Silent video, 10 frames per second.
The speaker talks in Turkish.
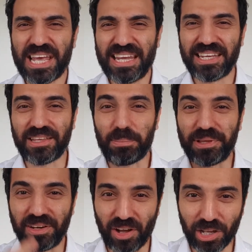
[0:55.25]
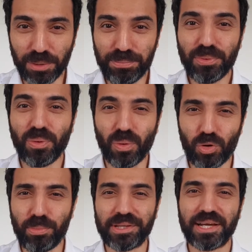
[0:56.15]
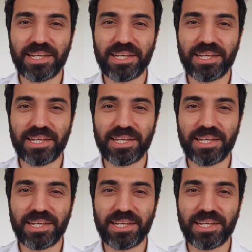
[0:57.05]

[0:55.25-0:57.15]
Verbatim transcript: Kitapları alıp okumadan